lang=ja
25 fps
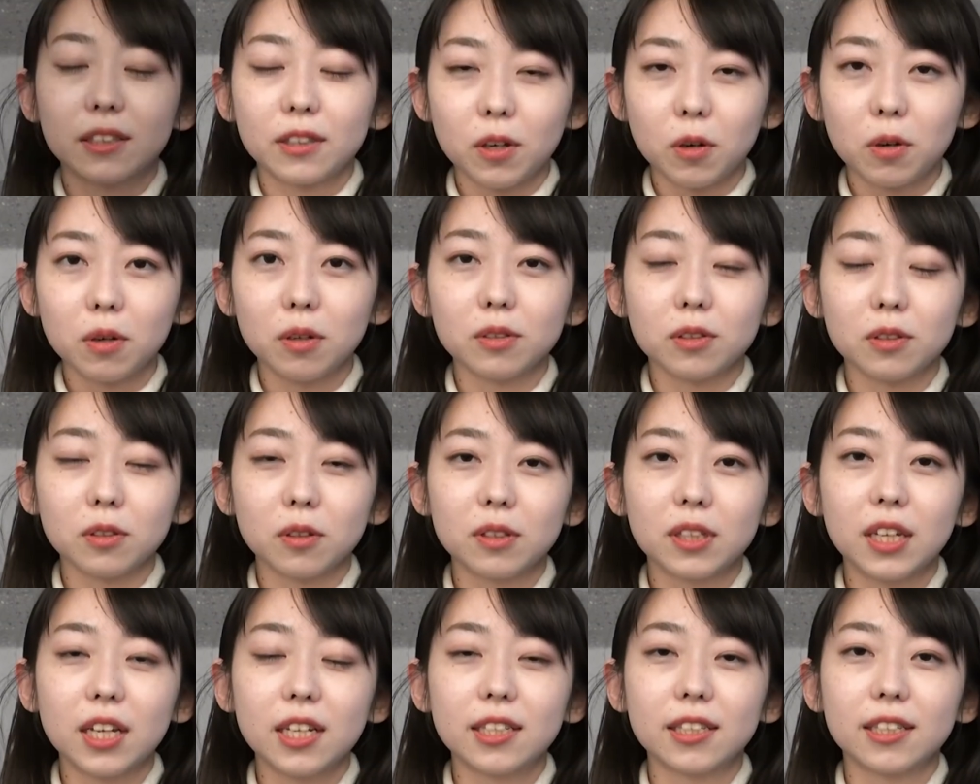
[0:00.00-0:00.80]
今日
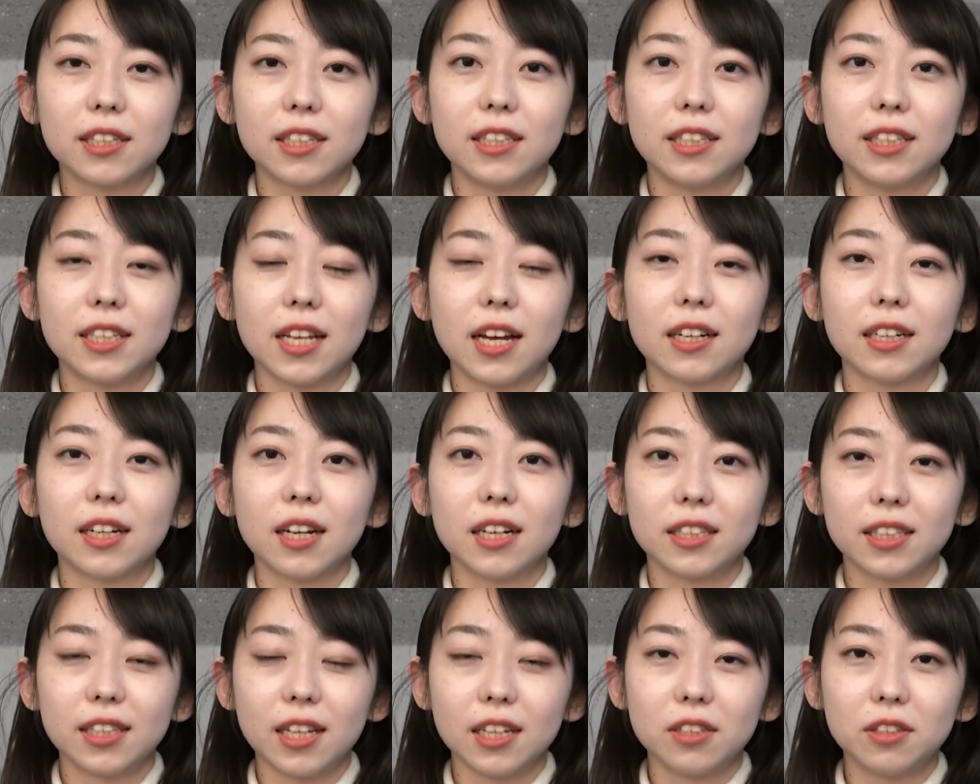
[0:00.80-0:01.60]
贈呈式に参
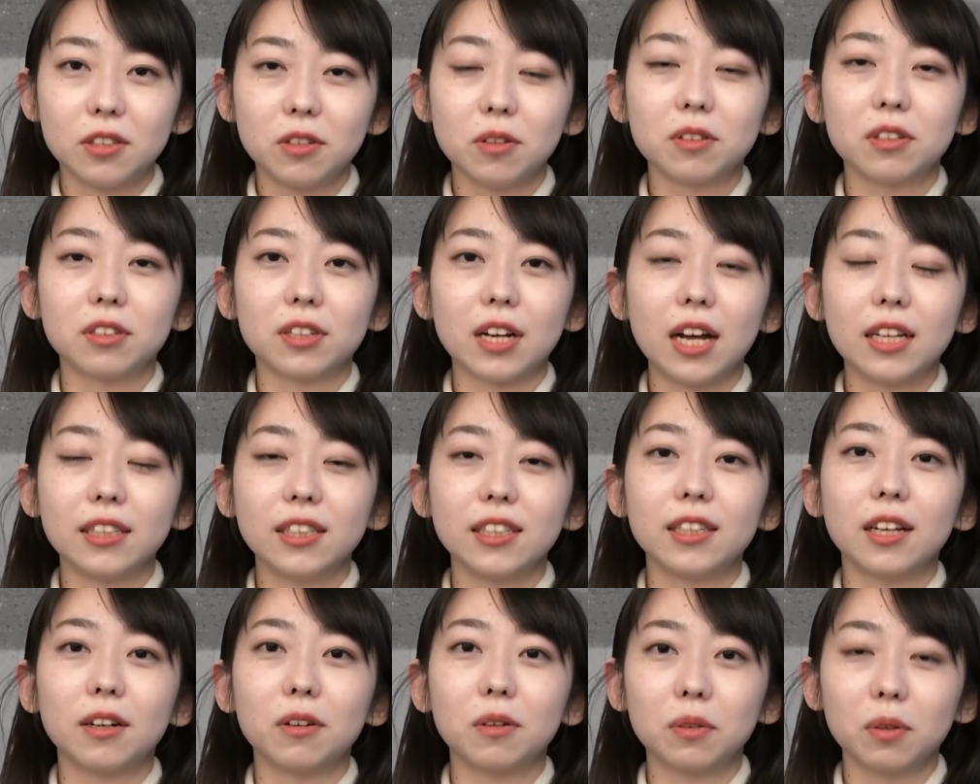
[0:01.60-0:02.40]
加して強く感
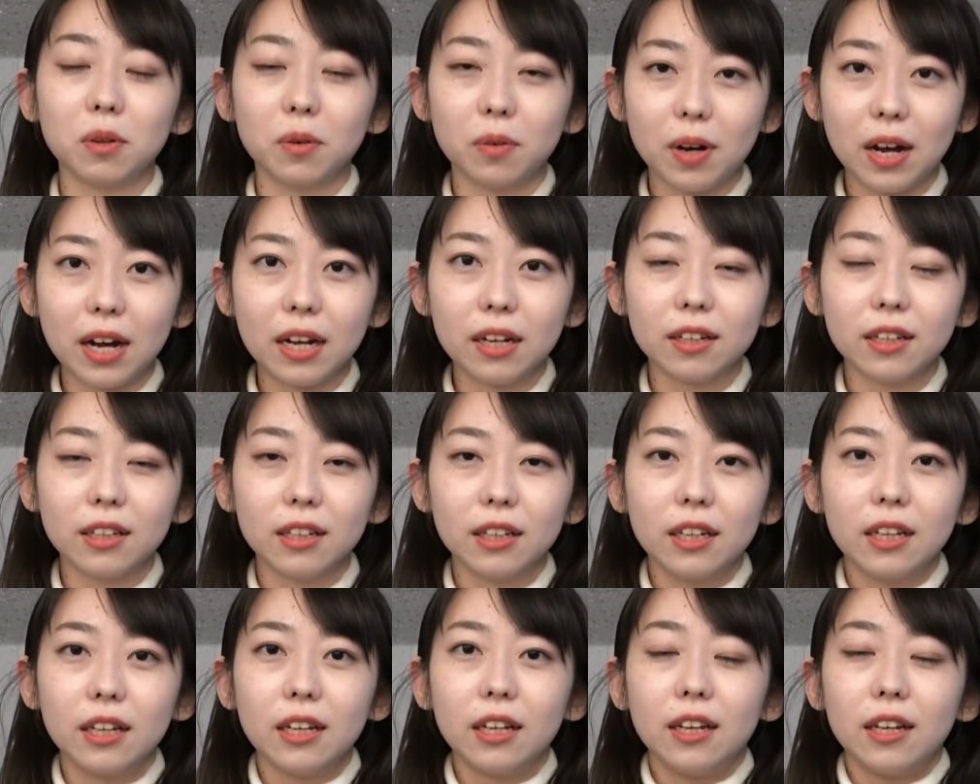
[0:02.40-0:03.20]
じたことは
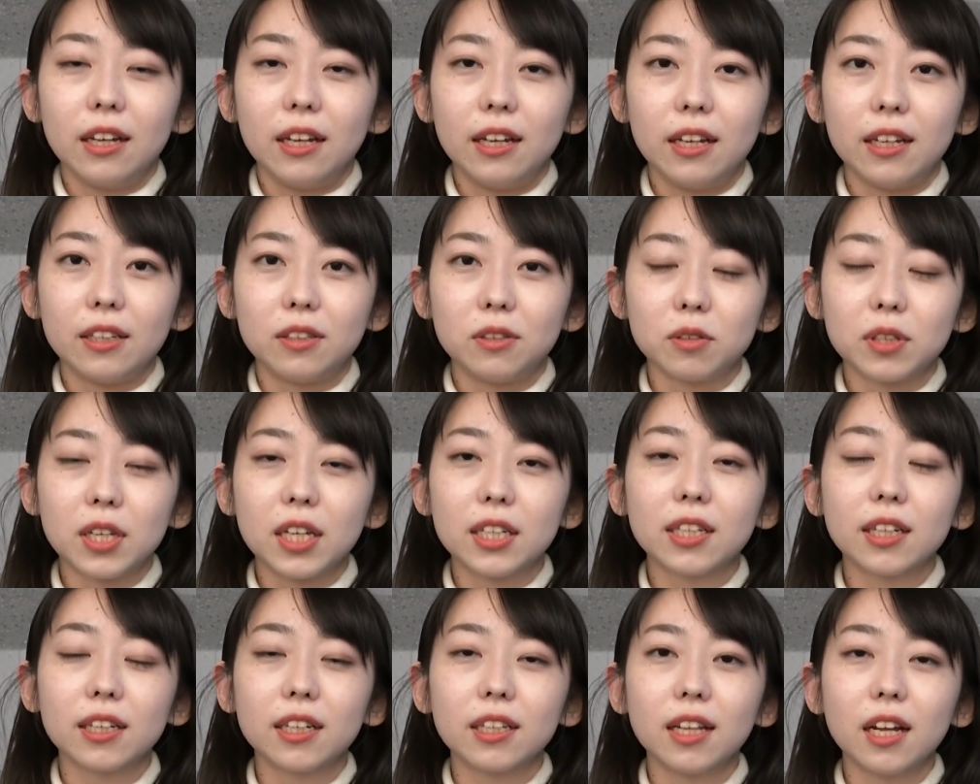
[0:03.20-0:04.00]
女
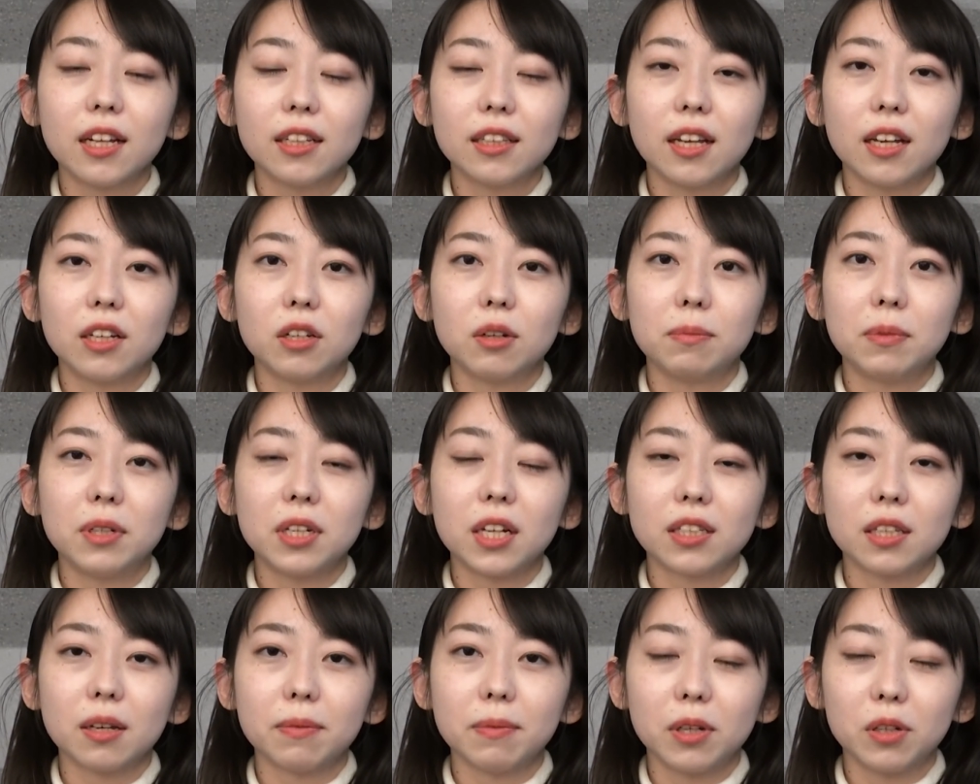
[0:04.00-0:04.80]
性先団体の
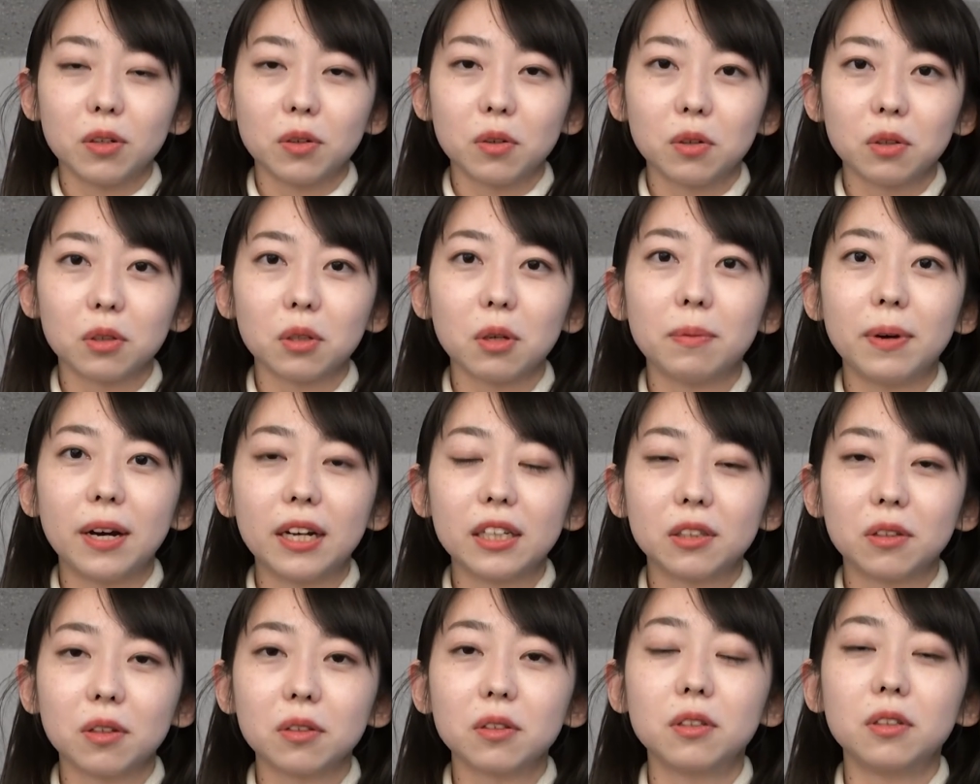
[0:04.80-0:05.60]
皆様の言葉
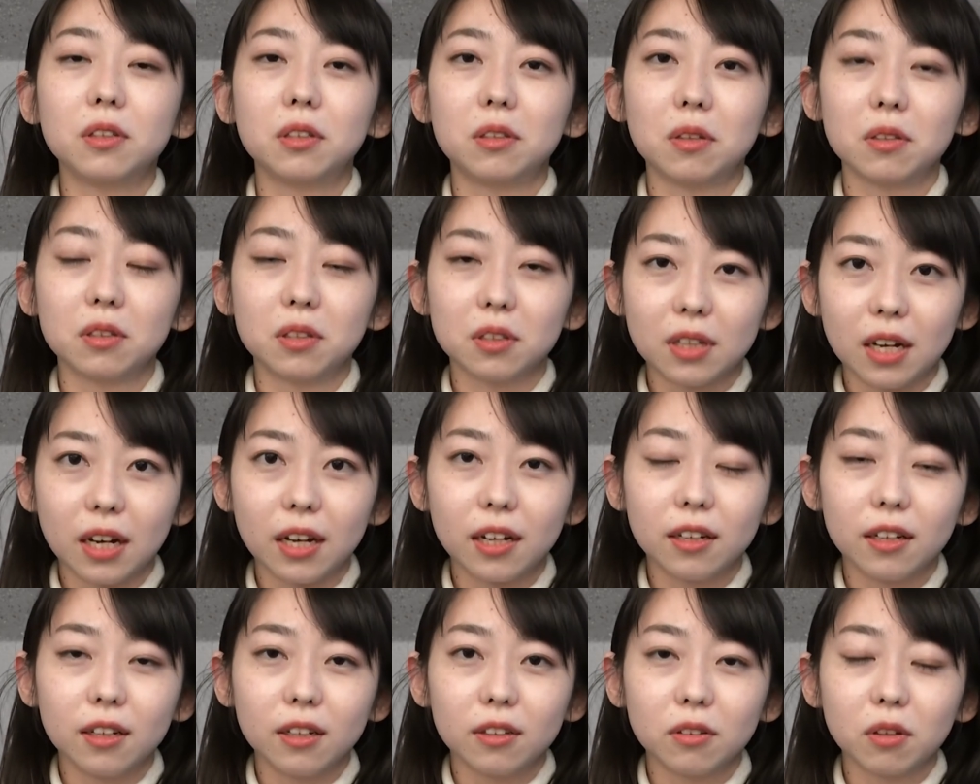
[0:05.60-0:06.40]
一つ一つ
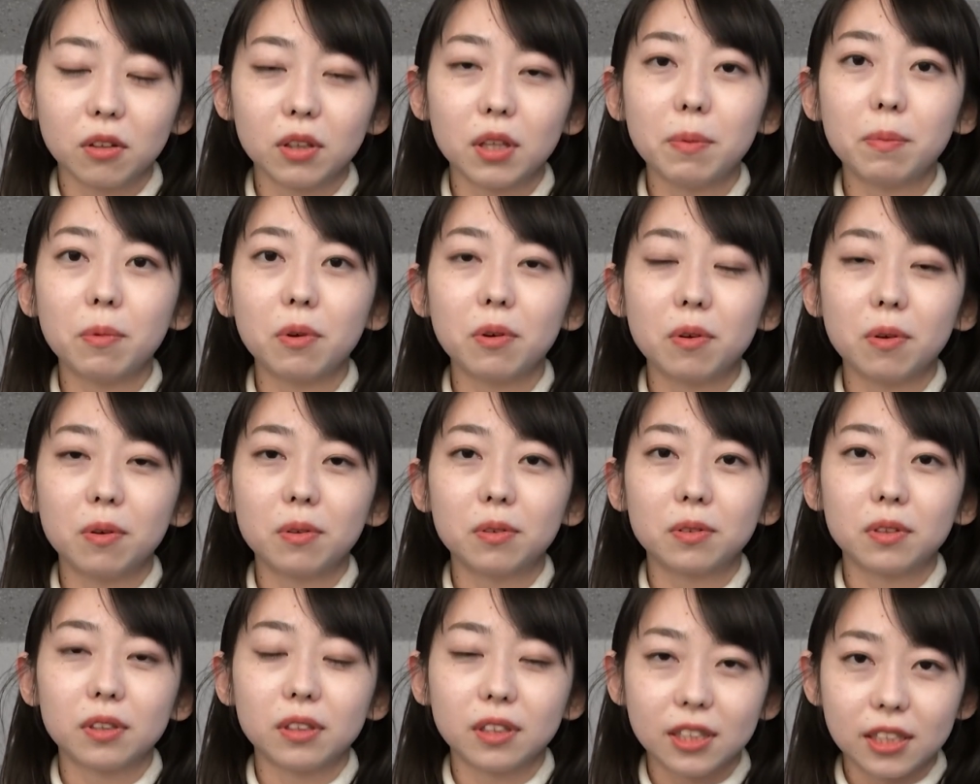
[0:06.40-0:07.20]
がとても
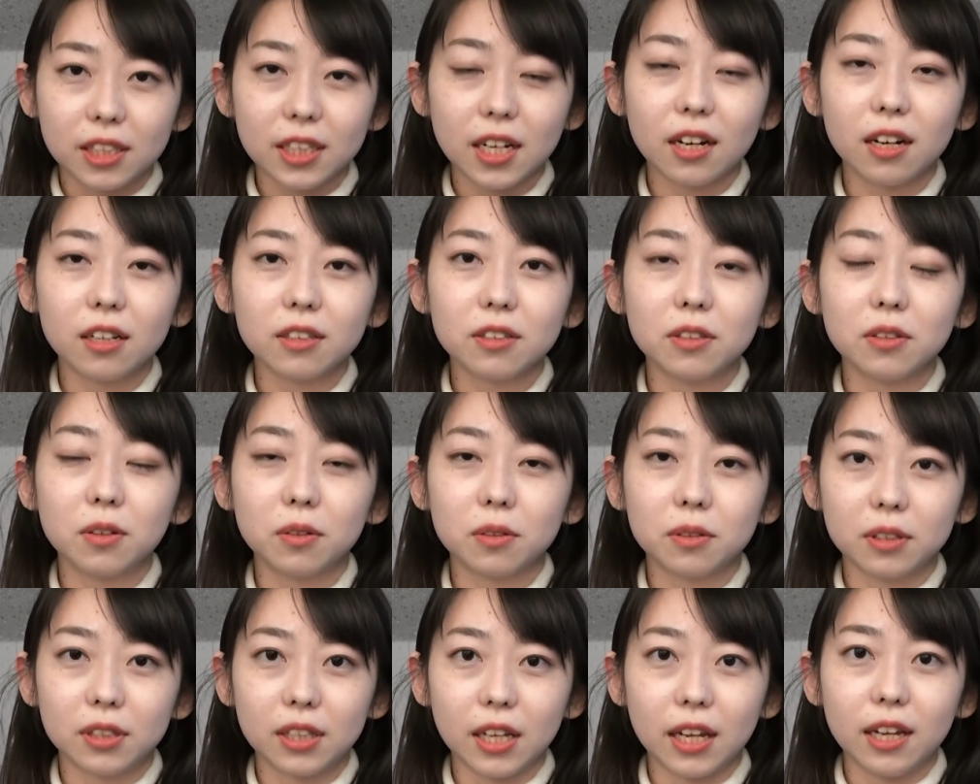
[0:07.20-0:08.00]
力強
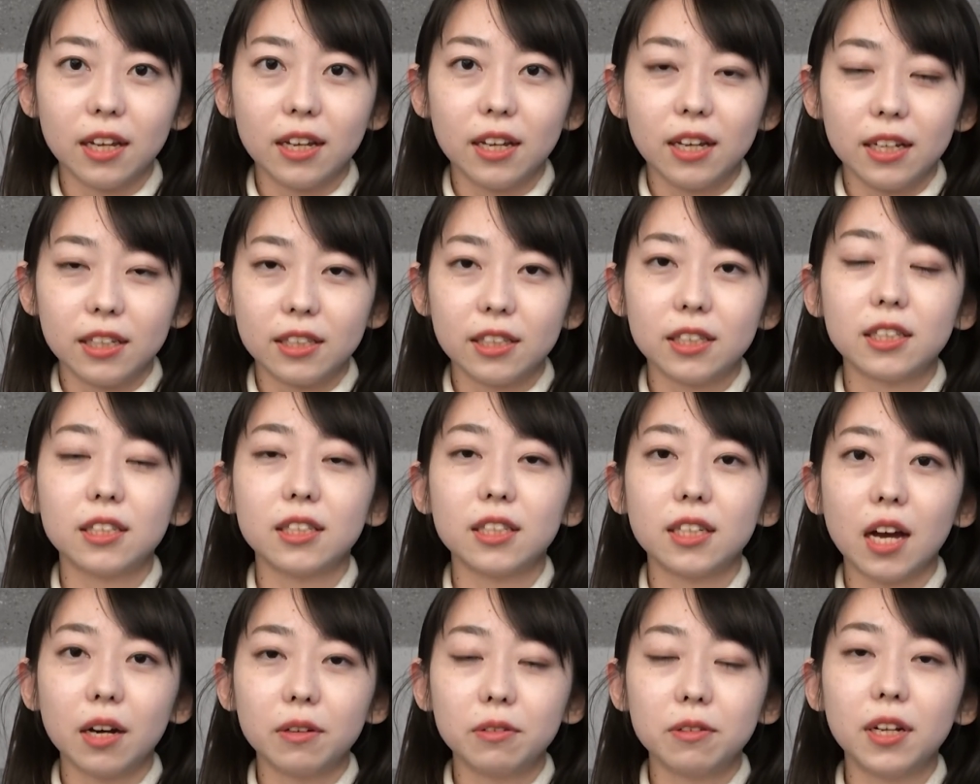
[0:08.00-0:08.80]
くて自
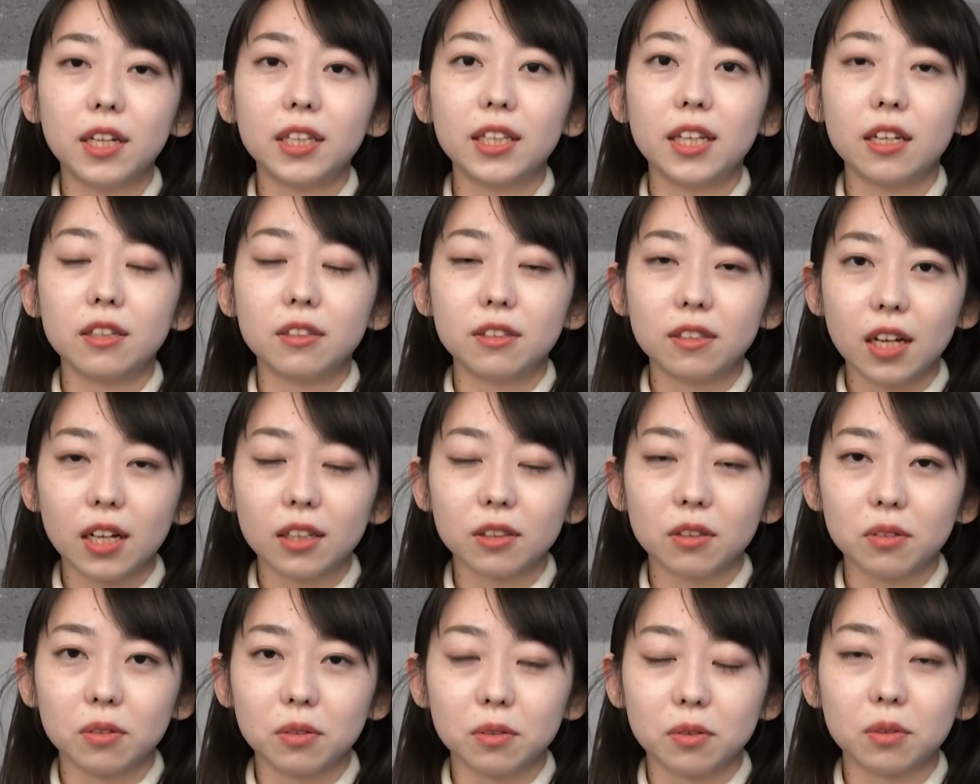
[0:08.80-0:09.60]
信にあふれている
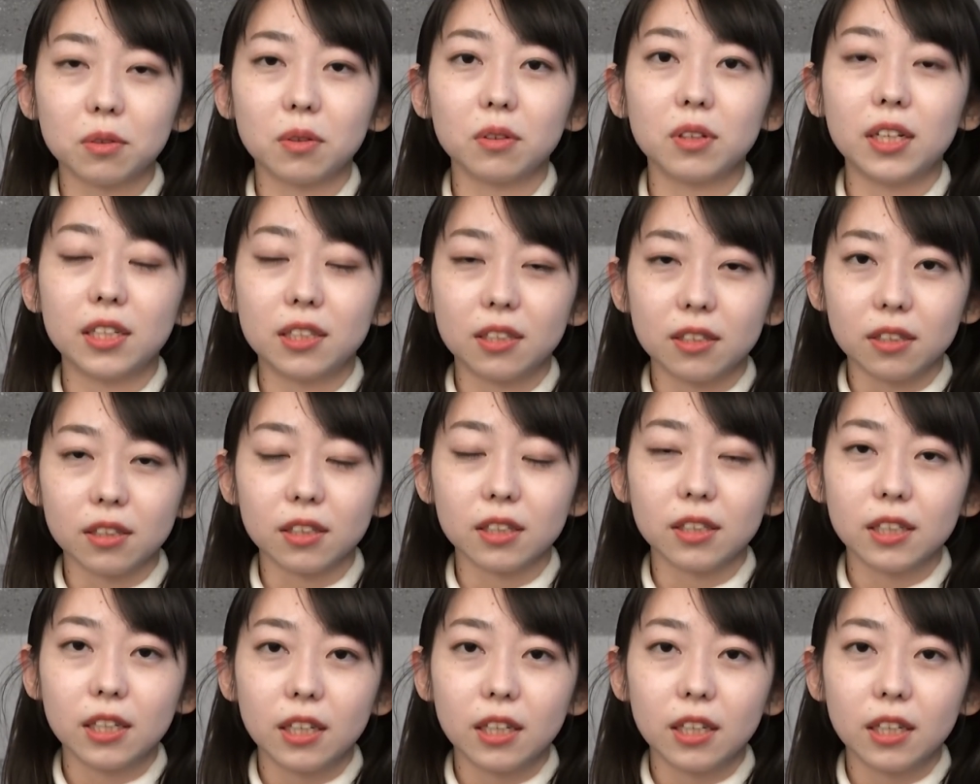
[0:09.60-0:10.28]
なということです